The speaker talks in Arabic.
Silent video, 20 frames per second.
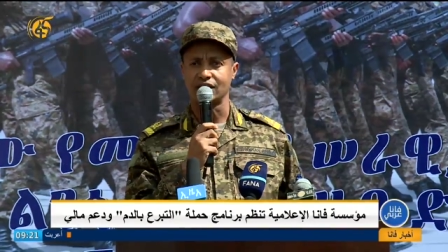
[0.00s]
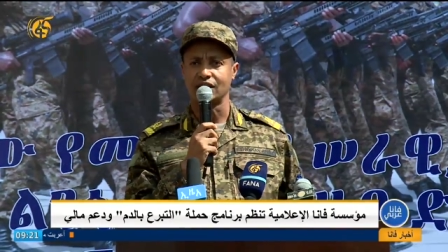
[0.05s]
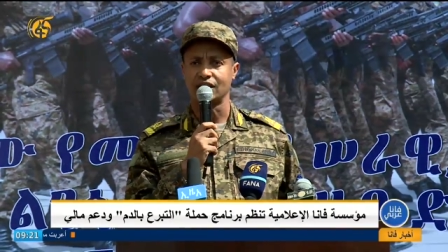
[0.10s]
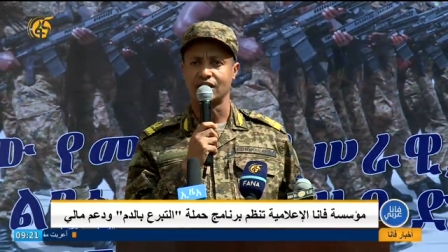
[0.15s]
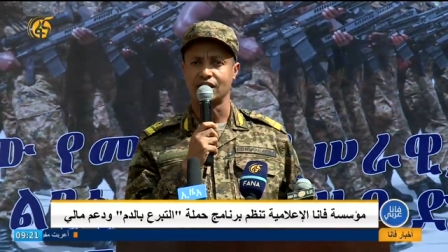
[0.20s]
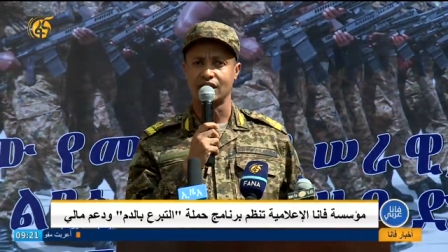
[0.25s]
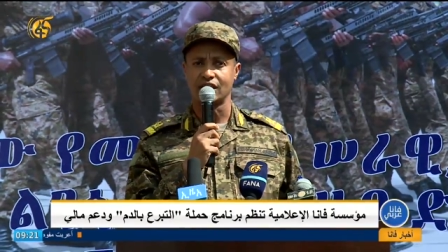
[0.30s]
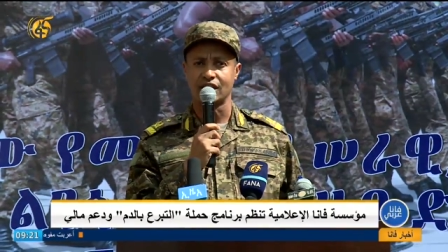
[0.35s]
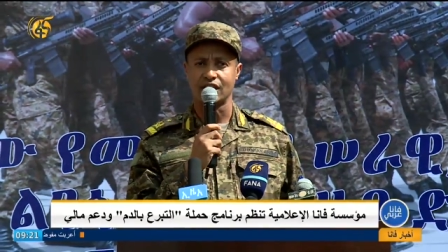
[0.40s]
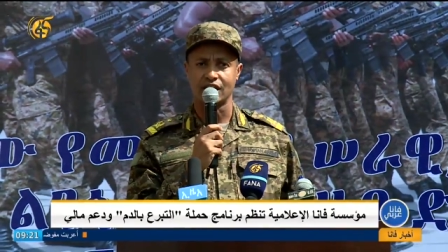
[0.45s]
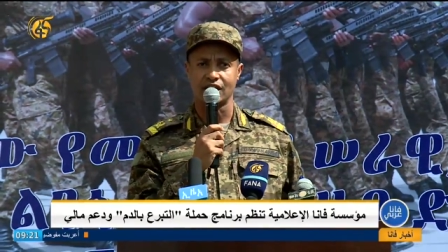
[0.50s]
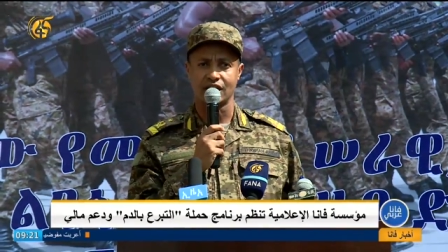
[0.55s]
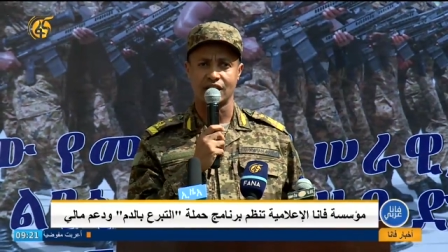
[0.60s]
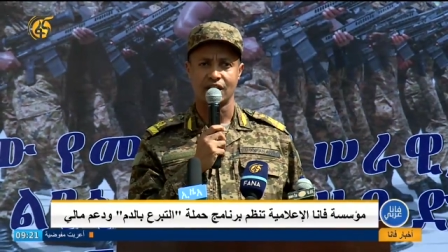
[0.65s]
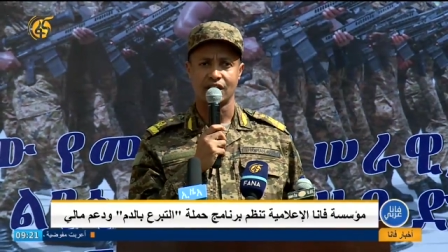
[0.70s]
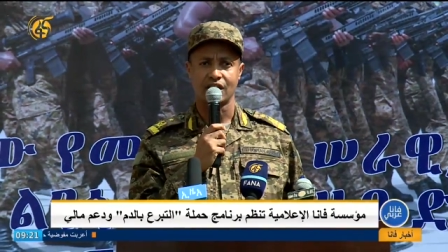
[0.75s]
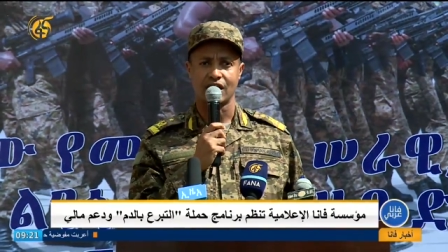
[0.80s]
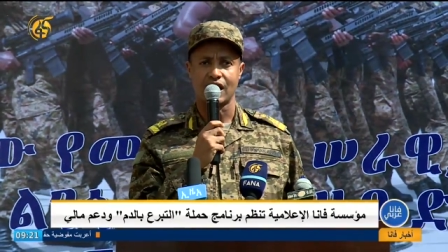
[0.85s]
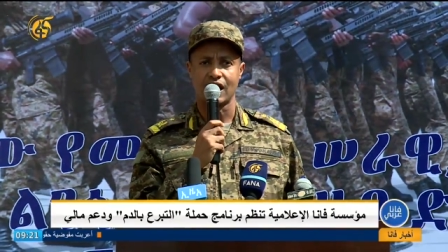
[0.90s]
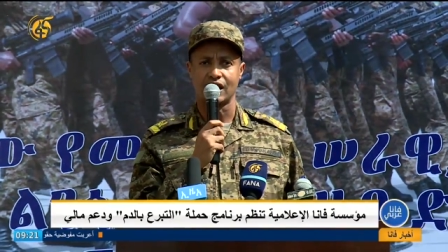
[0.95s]
الدعم
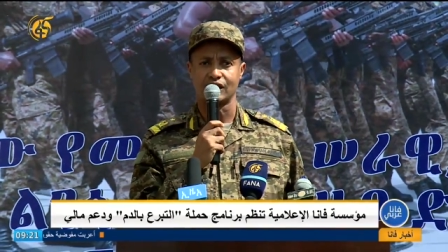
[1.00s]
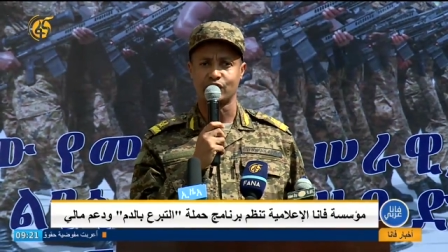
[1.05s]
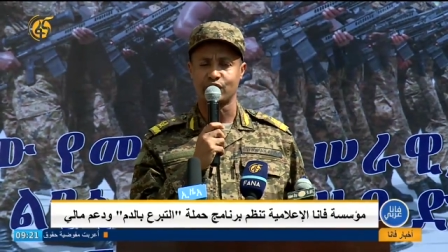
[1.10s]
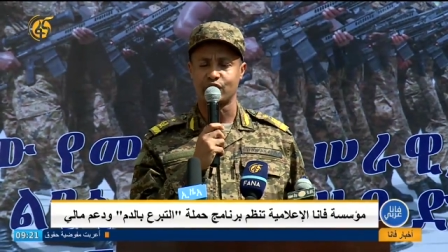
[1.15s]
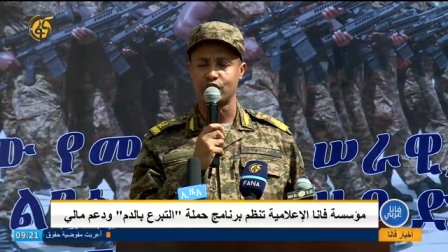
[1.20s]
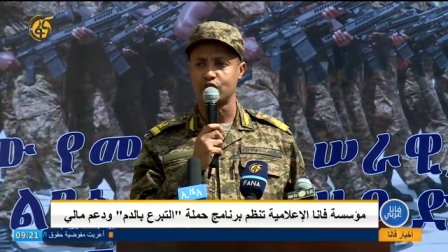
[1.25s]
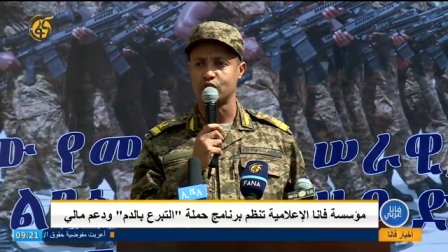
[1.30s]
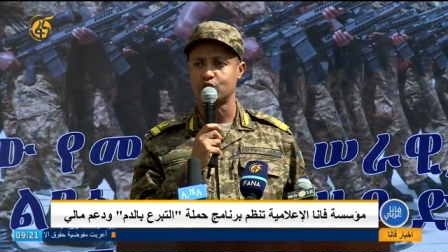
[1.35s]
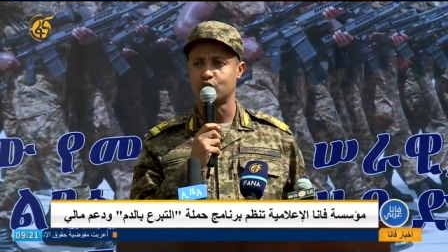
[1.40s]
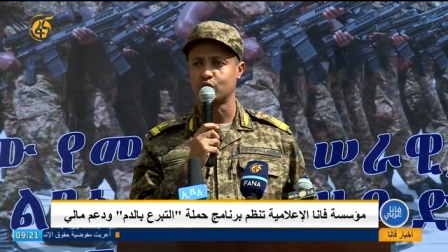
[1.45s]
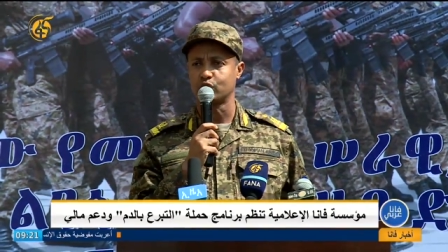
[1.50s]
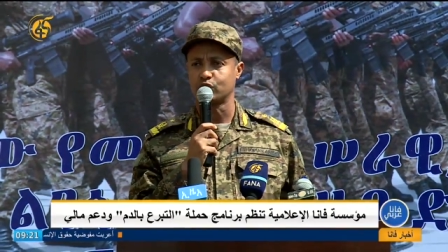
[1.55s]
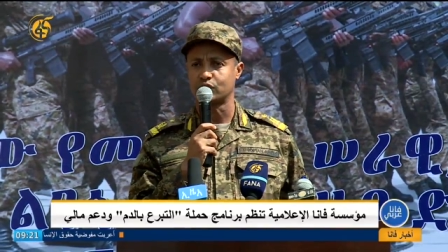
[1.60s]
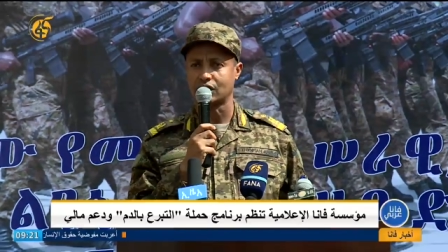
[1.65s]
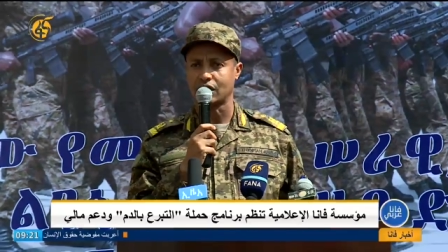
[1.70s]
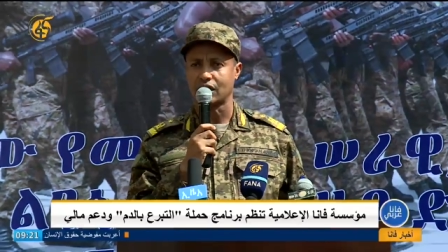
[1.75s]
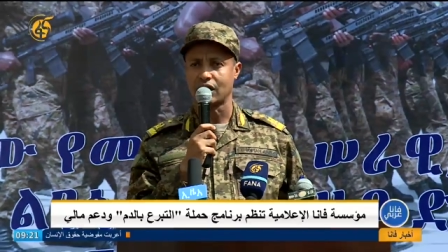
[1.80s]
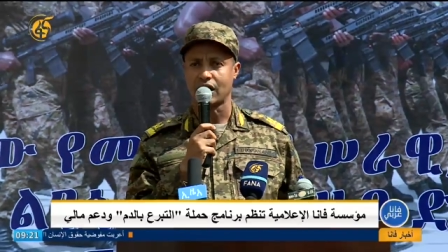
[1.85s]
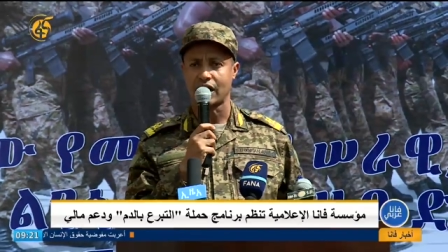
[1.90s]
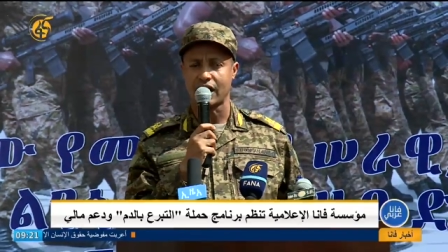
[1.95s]
المعنوي
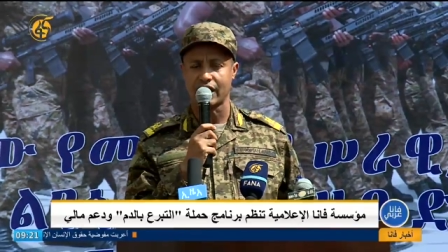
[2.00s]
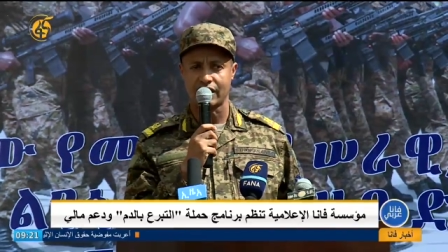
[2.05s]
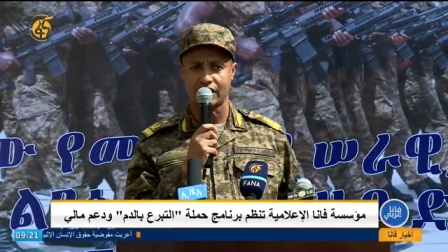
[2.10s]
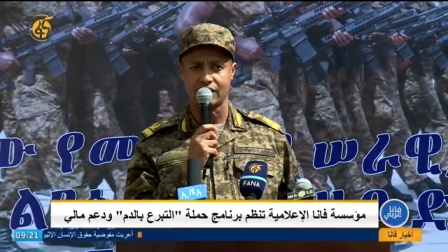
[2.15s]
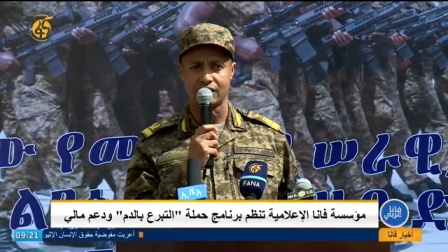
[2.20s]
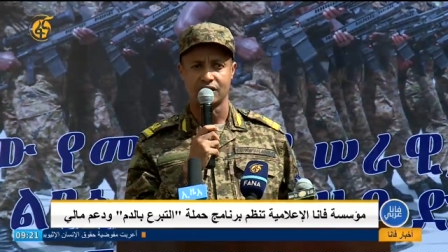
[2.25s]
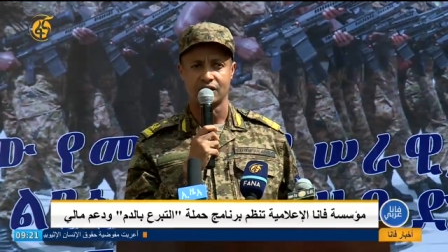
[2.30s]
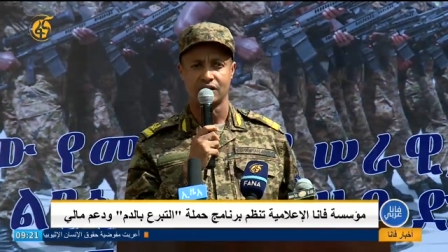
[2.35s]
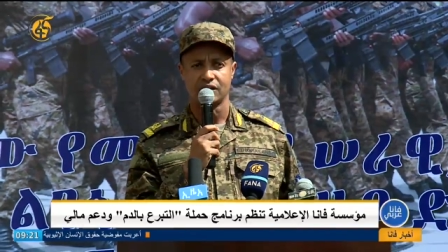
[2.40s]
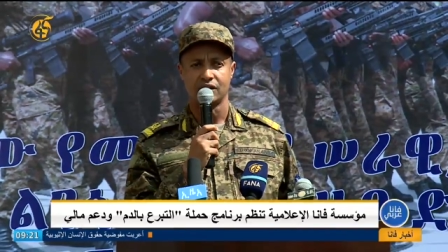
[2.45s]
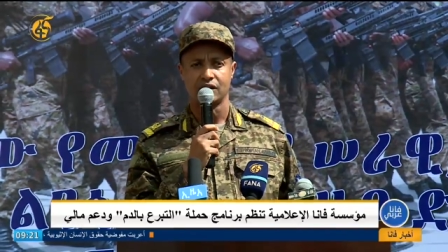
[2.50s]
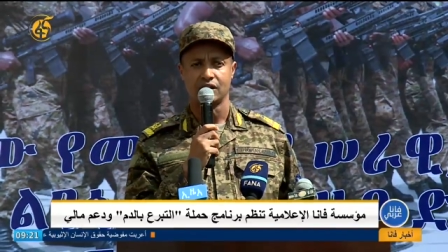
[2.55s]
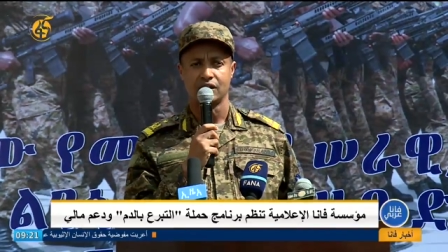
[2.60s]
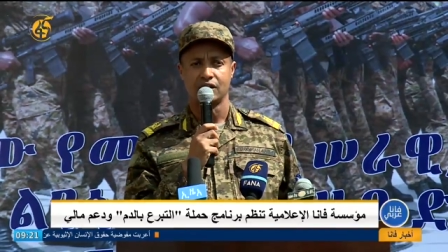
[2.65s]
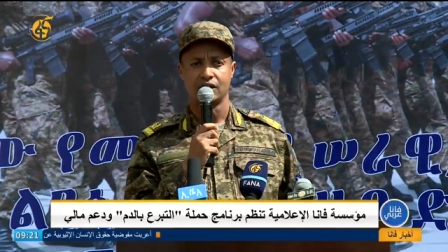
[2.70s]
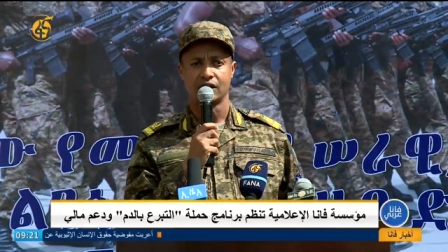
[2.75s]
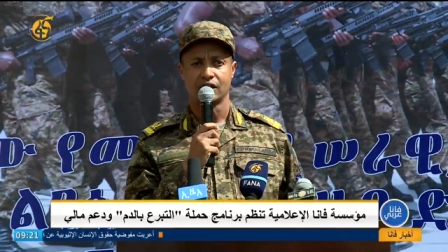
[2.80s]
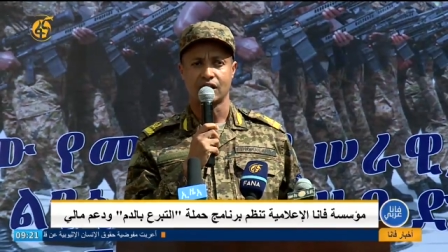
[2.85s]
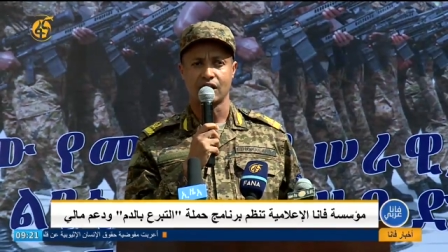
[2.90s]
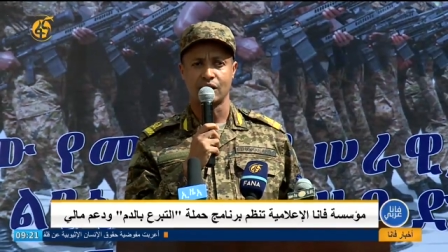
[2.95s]
والمادي
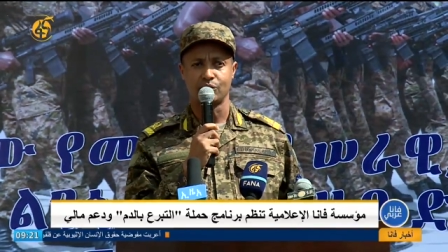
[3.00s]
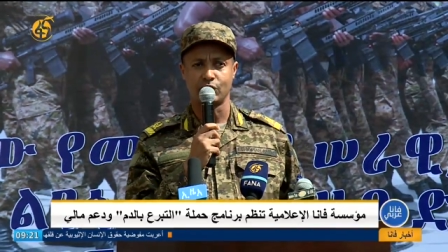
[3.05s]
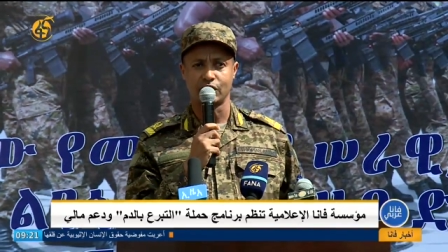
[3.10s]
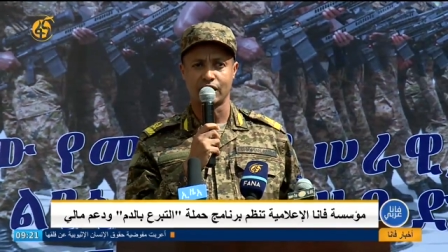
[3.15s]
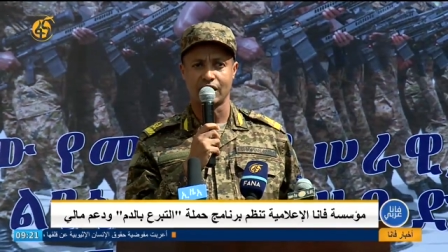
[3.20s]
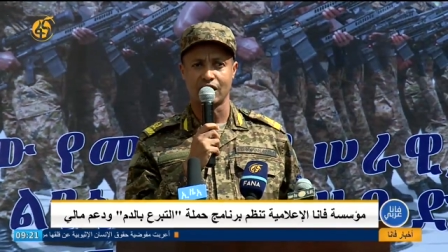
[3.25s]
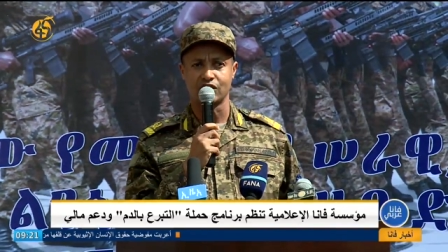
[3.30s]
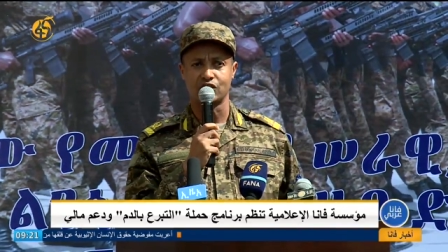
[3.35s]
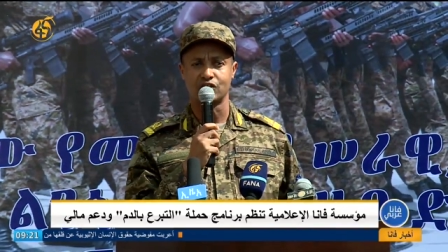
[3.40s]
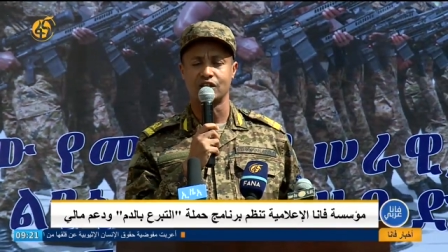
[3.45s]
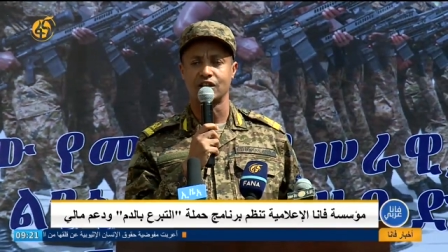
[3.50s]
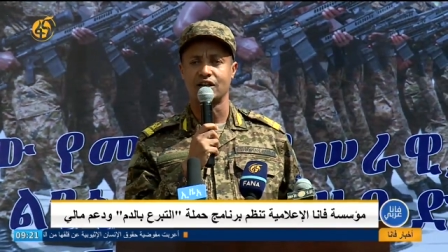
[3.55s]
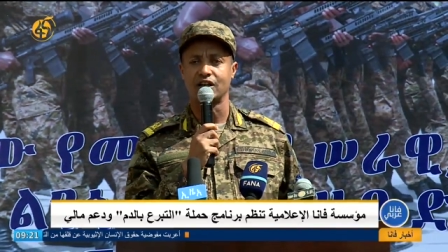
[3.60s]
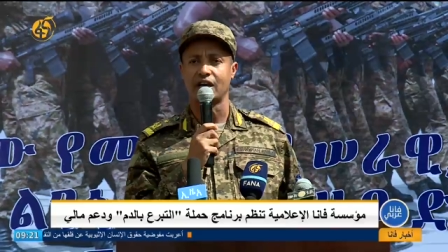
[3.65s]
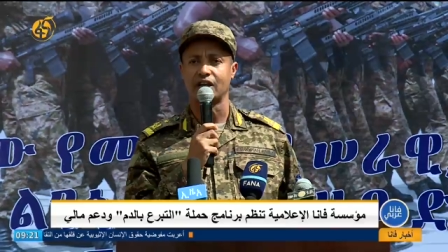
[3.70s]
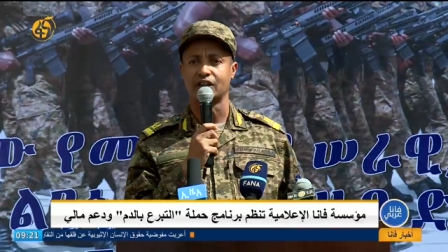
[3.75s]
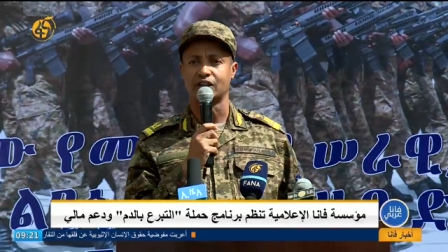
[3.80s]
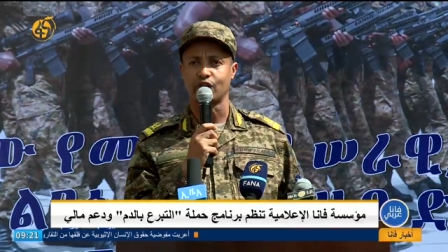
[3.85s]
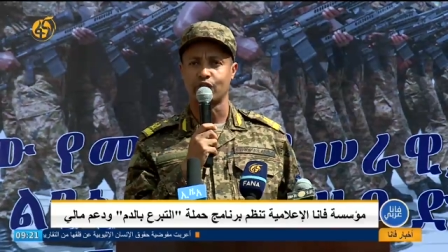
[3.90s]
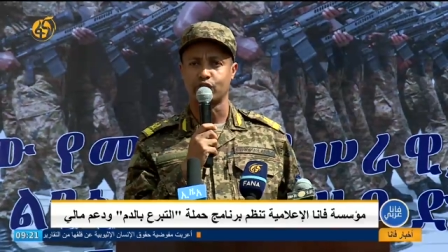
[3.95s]
لجيشنا الوطني